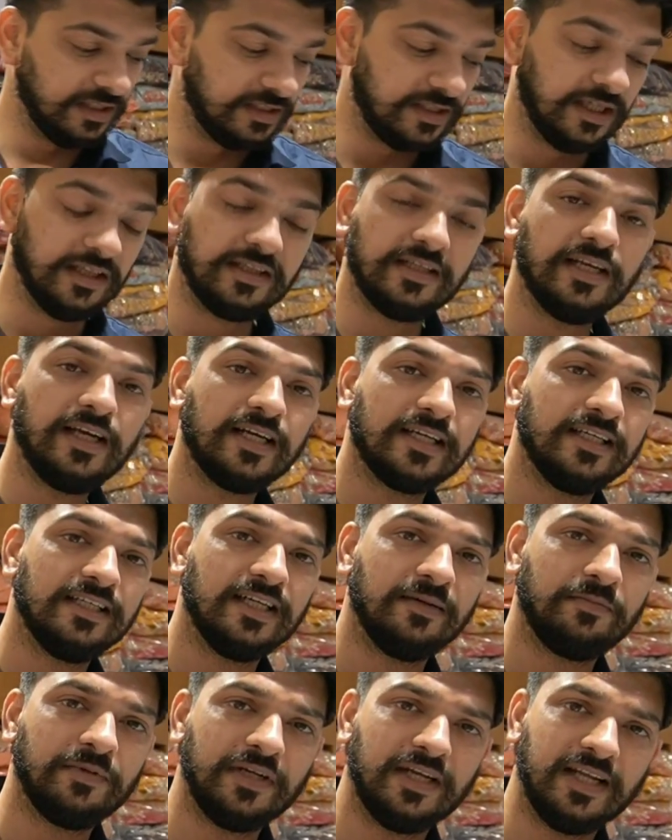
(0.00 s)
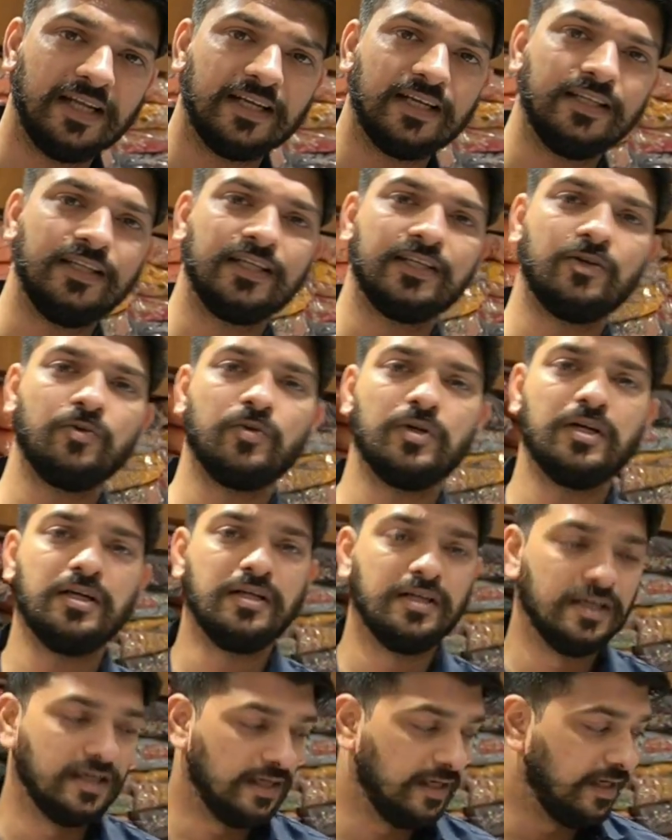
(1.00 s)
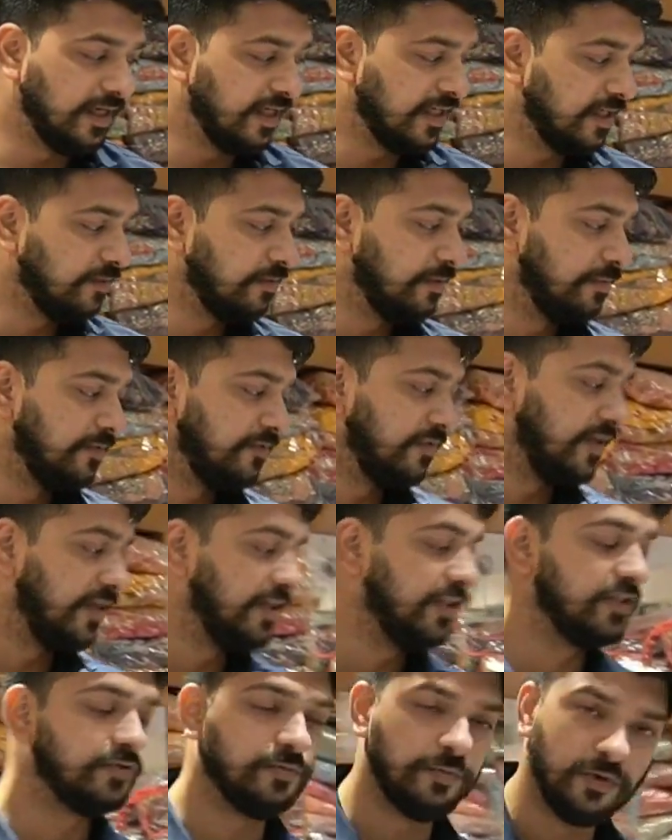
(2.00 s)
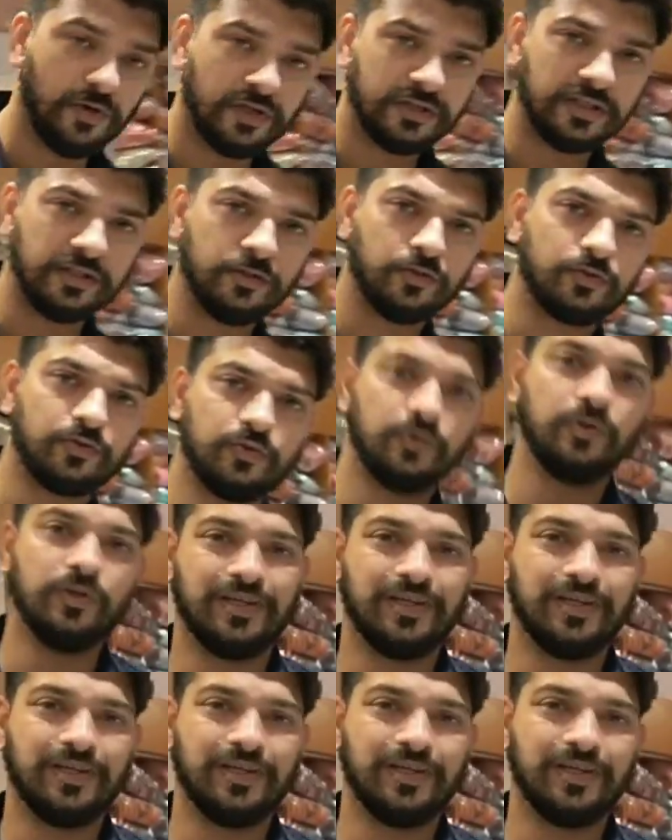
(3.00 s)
चलते आगे जहाँ पे लहंगा दिखाऊंगा लहंगे में भी वैरायटीज बहुत है दोस्तों